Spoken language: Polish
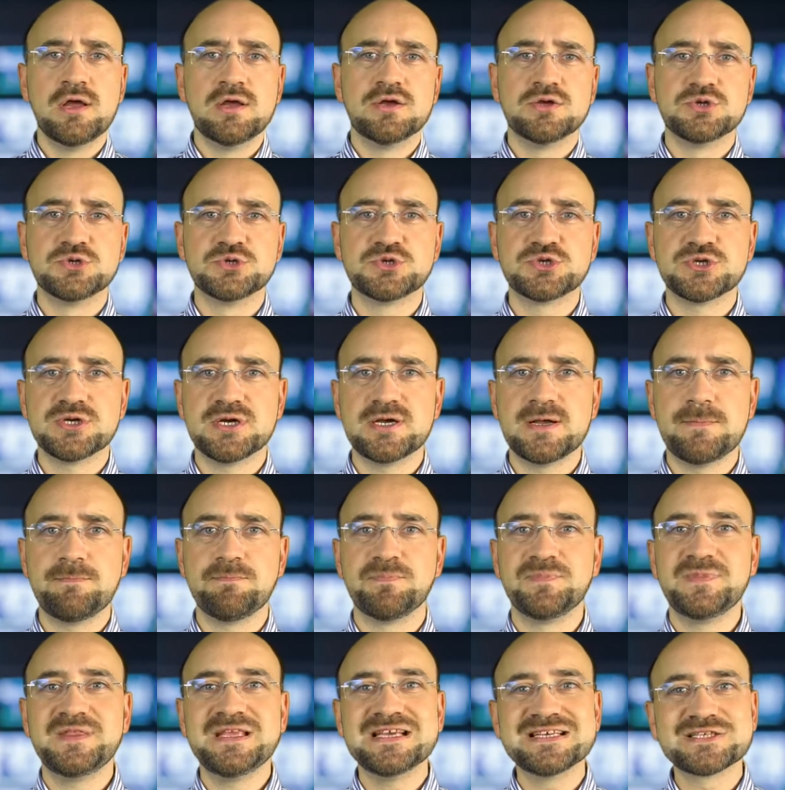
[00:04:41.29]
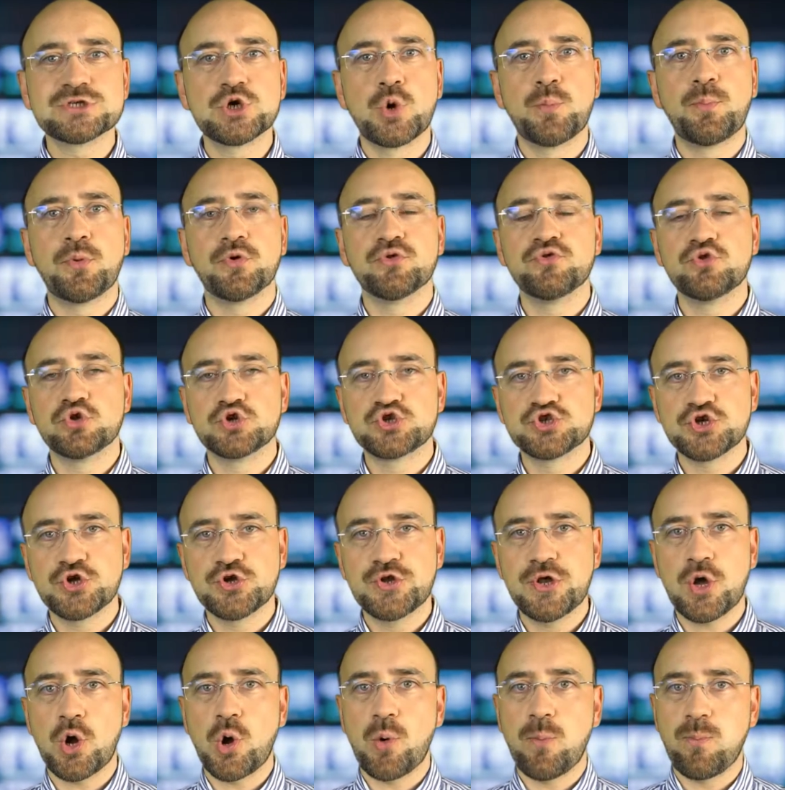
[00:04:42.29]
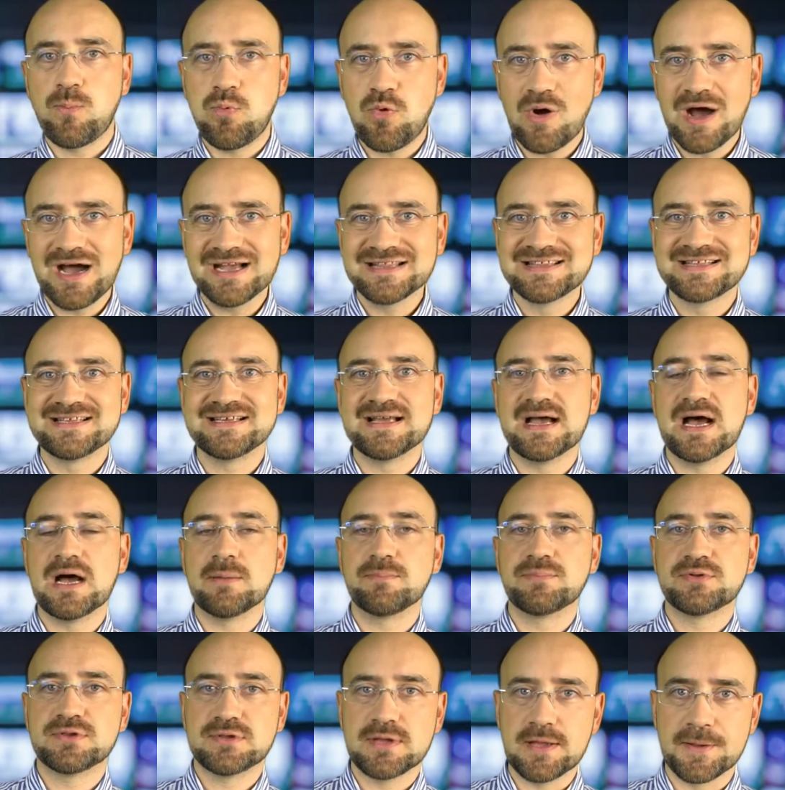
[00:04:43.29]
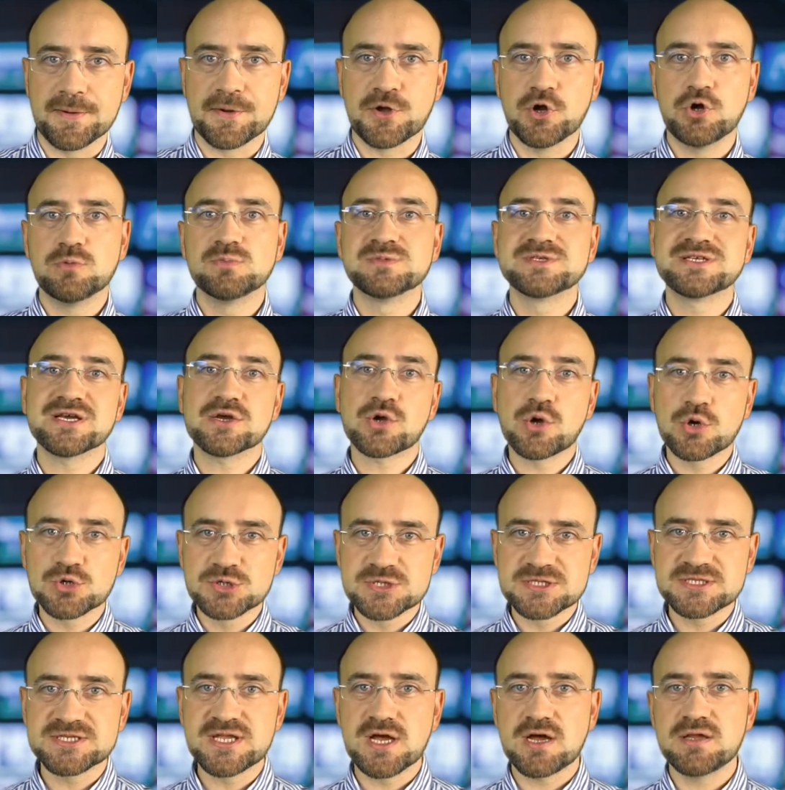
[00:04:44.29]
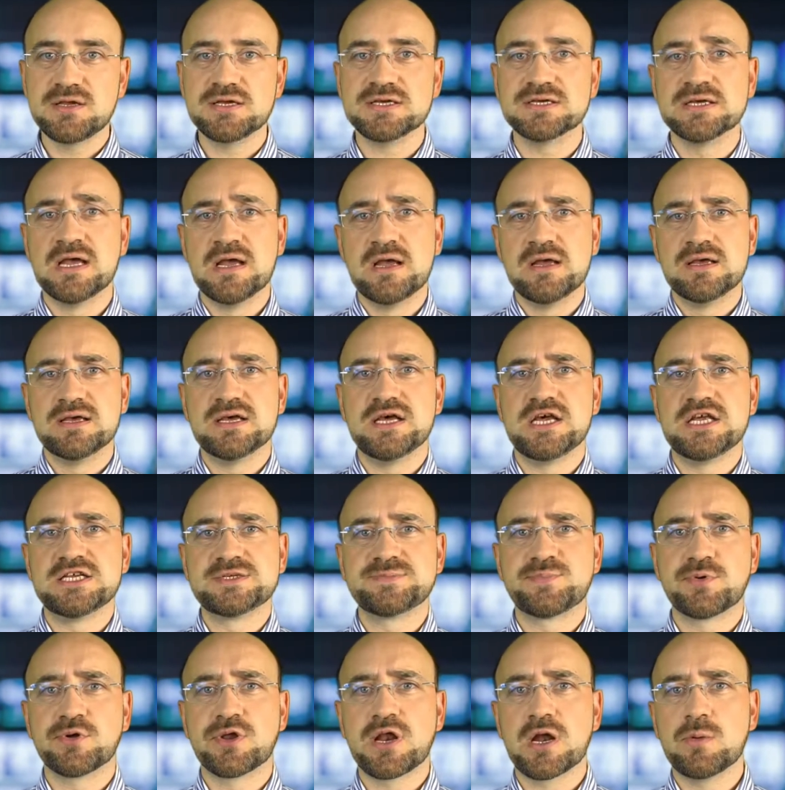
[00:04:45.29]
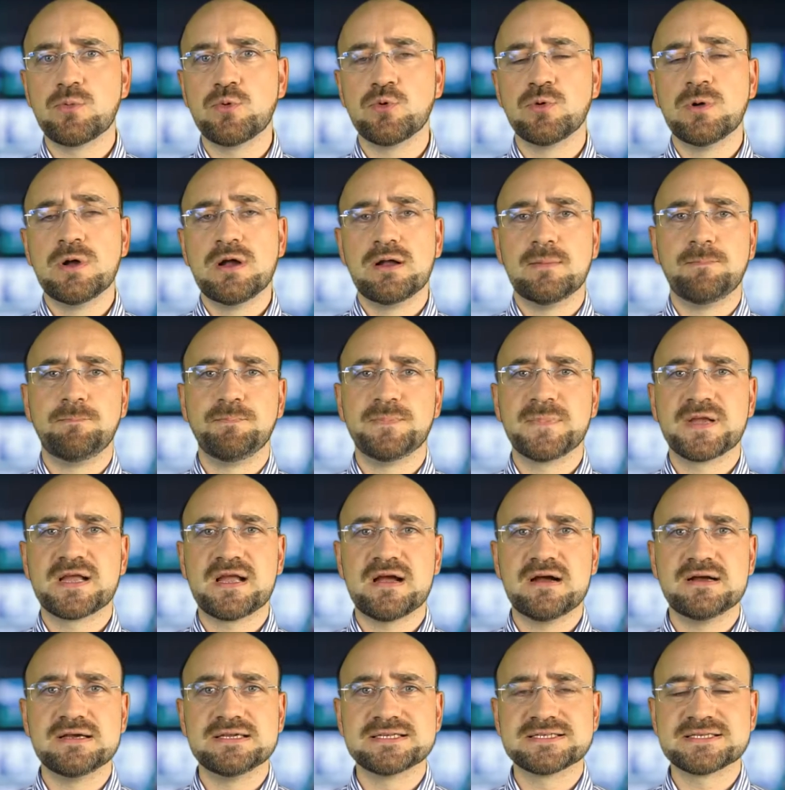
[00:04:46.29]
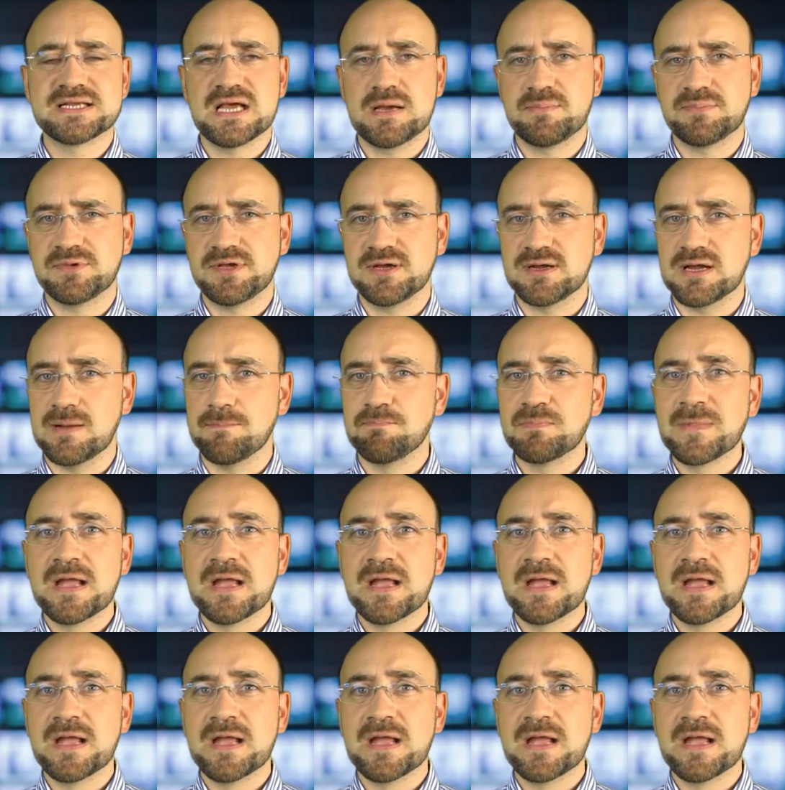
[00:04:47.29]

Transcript: że nie są podnoszone opłaty aptekom za korzystanie y, z programu mm, KS Apteka.